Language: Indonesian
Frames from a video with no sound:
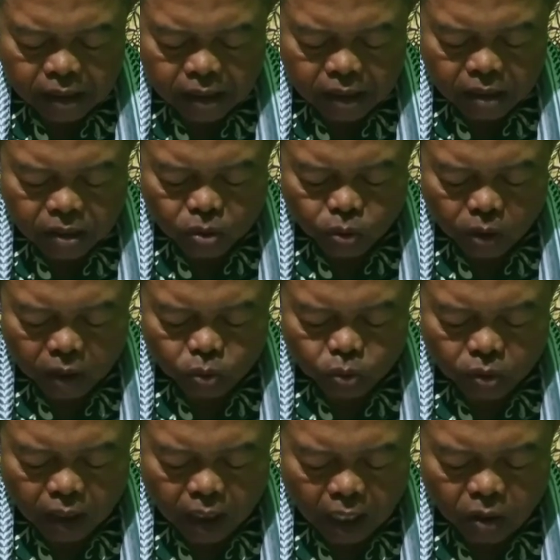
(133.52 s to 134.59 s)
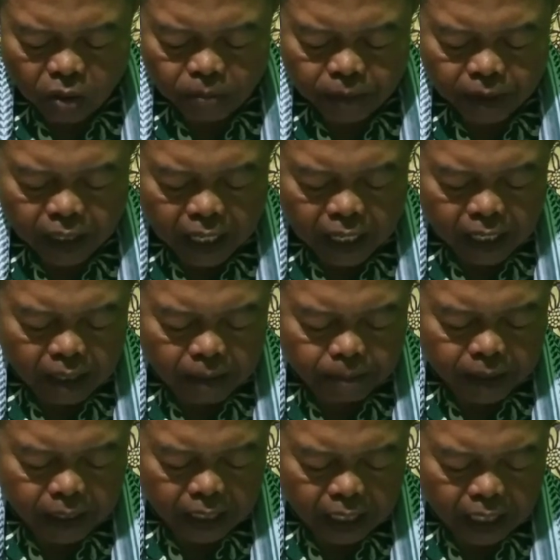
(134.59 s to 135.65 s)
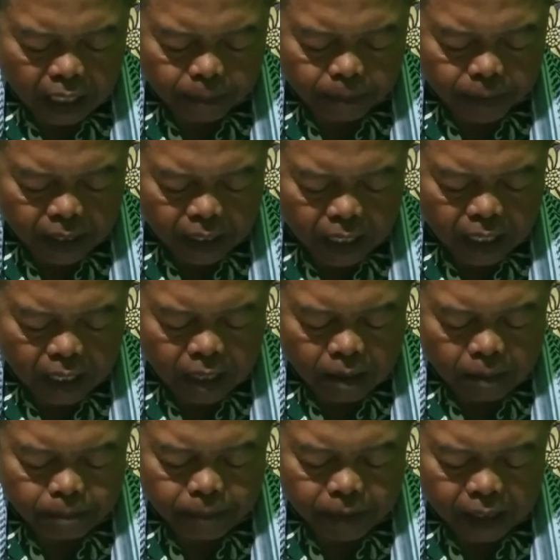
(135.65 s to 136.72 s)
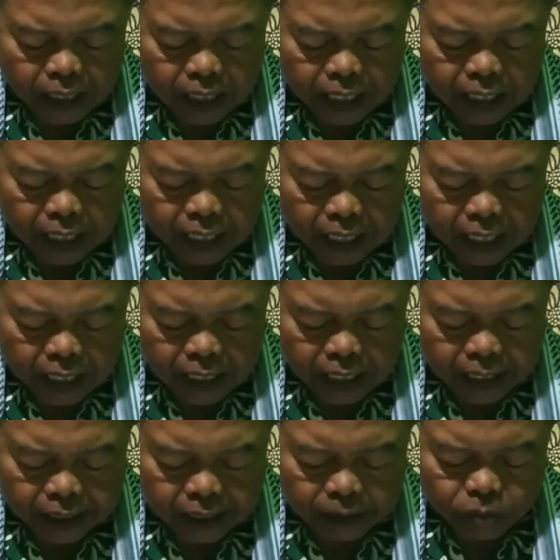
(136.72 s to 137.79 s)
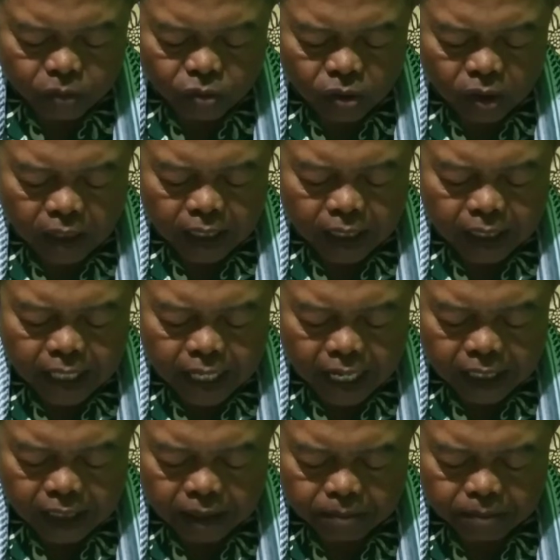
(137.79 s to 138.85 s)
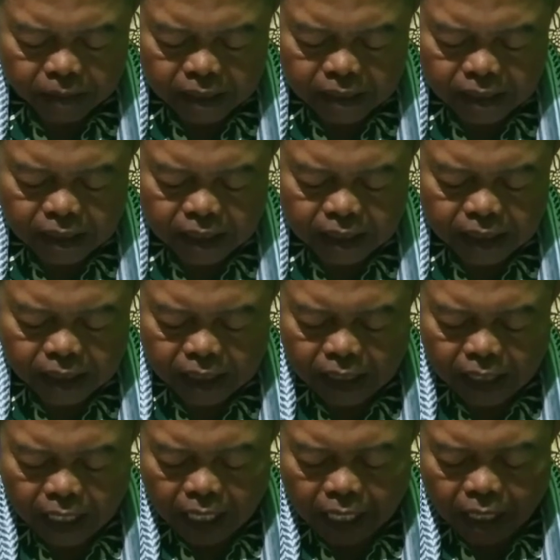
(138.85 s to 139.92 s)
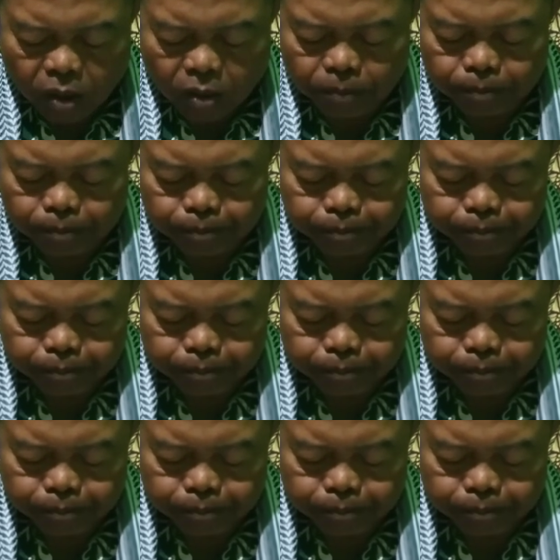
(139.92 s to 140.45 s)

sesuatu kaum karena mereka pernah menghalang-halangimu dari Masjidil Haram